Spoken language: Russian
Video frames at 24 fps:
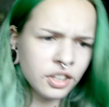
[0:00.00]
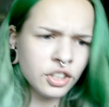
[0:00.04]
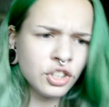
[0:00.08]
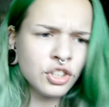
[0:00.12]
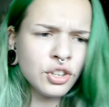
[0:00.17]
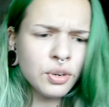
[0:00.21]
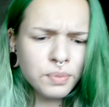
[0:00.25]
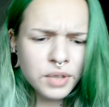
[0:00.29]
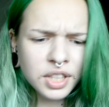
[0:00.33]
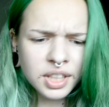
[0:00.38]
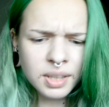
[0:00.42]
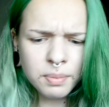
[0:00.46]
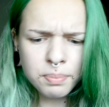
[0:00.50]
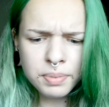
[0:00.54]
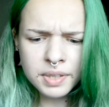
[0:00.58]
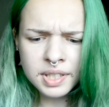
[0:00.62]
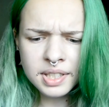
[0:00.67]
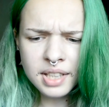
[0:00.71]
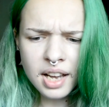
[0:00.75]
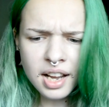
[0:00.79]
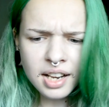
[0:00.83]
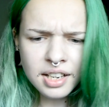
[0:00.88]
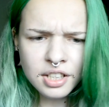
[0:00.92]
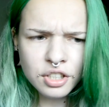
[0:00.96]
Еще мне
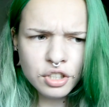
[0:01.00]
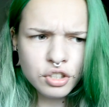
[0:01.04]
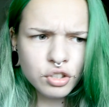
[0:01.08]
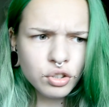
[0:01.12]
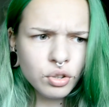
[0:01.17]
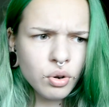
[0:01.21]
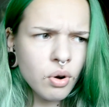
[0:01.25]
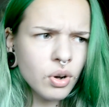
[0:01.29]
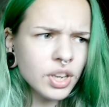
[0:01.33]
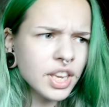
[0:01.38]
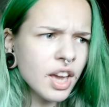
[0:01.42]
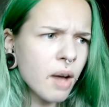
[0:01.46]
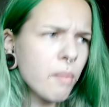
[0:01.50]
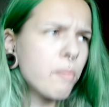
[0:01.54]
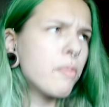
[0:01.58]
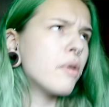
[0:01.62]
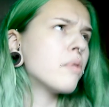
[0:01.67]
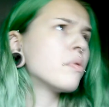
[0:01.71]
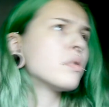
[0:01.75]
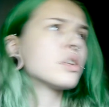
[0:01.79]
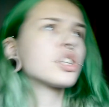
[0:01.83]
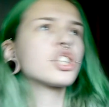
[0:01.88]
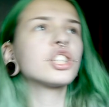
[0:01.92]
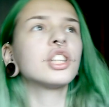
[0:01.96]
написали, что я
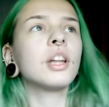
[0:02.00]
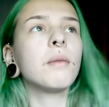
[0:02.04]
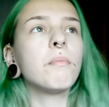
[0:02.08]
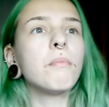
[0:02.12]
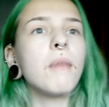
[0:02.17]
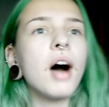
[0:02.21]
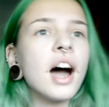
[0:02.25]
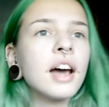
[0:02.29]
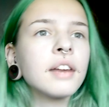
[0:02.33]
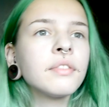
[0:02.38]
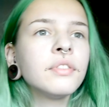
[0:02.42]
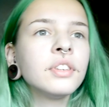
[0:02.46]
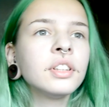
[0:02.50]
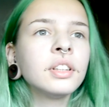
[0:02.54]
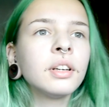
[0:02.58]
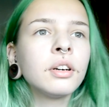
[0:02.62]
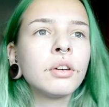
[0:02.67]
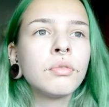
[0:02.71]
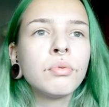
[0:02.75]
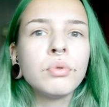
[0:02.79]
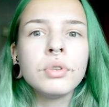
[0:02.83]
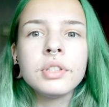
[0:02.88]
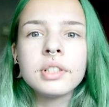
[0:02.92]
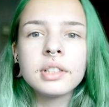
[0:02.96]
похожа на Марвина,
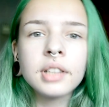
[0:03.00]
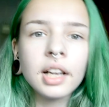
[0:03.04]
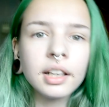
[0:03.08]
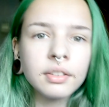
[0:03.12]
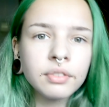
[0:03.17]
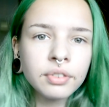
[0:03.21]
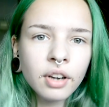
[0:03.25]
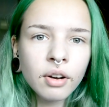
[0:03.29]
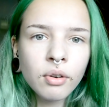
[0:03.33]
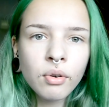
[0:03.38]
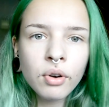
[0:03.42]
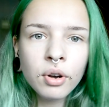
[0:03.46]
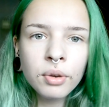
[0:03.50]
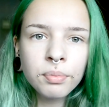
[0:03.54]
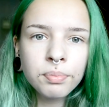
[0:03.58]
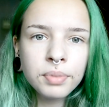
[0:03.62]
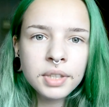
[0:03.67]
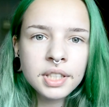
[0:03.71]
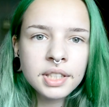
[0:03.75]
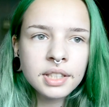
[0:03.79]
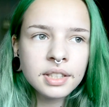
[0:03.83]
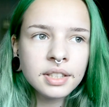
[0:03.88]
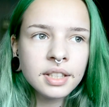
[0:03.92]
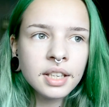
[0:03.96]
хуй знает в какой
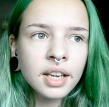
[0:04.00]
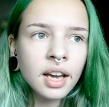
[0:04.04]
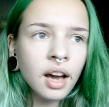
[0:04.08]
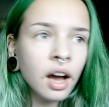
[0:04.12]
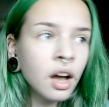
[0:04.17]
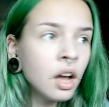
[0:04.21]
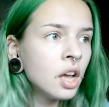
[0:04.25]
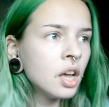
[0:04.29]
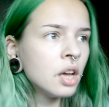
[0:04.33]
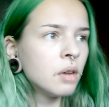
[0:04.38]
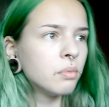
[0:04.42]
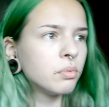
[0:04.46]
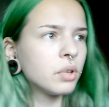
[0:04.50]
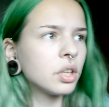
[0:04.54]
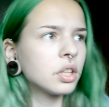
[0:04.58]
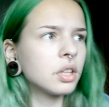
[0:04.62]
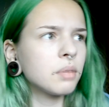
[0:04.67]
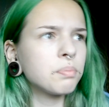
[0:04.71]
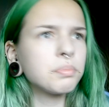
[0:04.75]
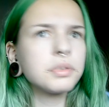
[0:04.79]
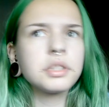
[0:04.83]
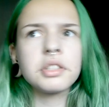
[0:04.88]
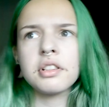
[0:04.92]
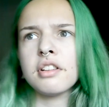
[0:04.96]
пизде. Мне
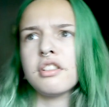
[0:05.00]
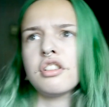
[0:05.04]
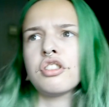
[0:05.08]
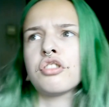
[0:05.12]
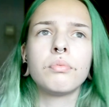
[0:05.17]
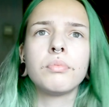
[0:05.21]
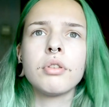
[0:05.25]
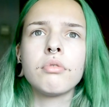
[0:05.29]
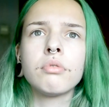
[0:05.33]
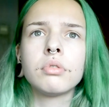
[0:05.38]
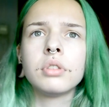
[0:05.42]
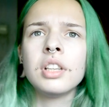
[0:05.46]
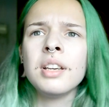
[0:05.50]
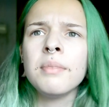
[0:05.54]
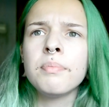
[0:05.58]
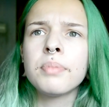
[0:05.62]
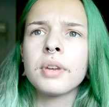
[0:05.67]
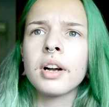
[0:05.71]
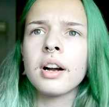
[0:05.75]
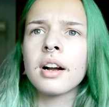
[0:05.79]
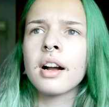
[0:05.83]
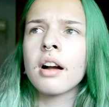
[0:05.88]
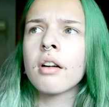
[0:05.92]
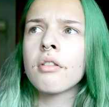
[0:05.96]
написали, что мне
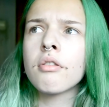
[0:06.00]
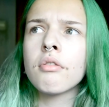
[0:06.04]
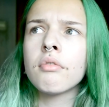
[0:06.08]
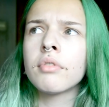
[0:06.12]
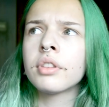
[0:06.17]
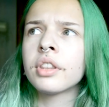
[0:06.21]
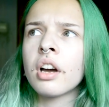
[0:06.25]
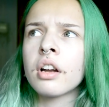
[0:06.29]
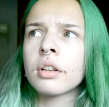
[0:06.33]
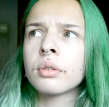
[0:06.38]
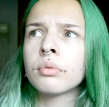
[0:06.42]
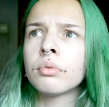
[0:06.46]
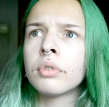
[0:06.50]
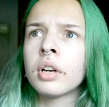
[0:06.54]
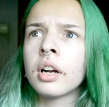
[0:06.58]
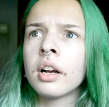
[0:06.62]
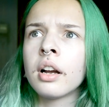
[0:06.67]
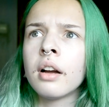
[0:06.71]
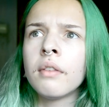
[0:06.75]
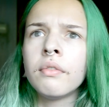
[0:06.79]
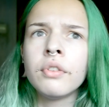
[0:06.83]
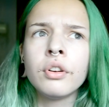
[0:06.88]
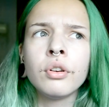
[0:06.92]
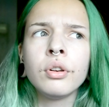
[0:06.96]
улыбка какого-то Артура
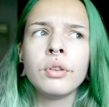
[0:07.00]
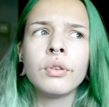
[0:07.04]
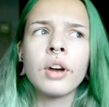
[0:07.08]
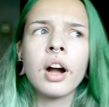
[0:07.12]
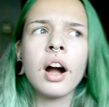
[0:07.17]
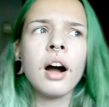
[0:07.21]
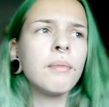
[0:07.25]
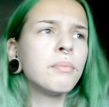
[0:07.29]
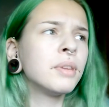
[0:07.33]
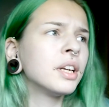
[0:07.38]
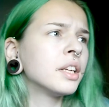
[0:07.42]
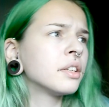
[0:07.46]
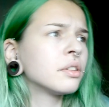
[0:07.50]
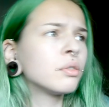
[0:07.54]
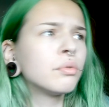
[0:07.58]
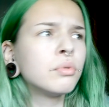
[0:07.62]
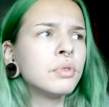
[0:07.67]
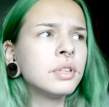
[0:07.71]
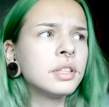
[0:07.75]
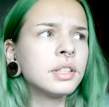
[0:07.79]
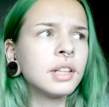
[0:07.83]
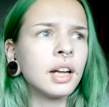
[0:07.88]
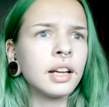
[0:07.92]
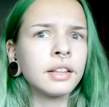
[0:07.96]
Гаврилюка, блядь,
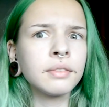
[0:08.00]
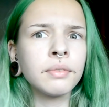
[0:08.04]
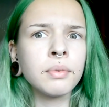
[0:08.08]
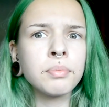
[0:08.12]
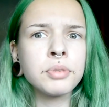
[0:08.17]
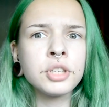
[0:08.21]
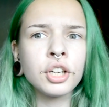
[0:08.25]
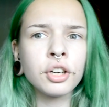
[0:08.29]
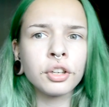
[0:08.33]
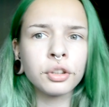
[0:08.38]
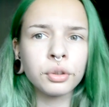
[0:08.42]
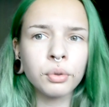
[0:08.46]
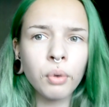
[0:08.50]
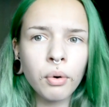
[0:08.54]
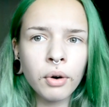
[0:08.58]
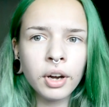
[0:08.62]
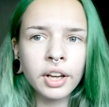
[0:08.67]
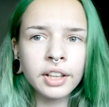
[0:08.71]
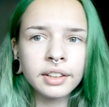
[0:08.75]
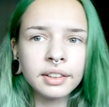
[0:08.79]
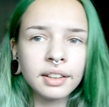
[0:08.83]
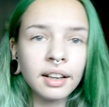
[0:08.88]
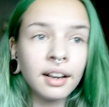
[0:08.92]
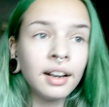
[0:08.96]
хуй знает вообще кто
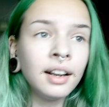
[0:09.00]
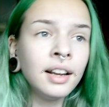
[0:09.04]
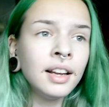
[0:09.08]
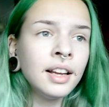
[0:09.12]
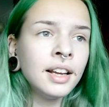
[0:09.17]
это.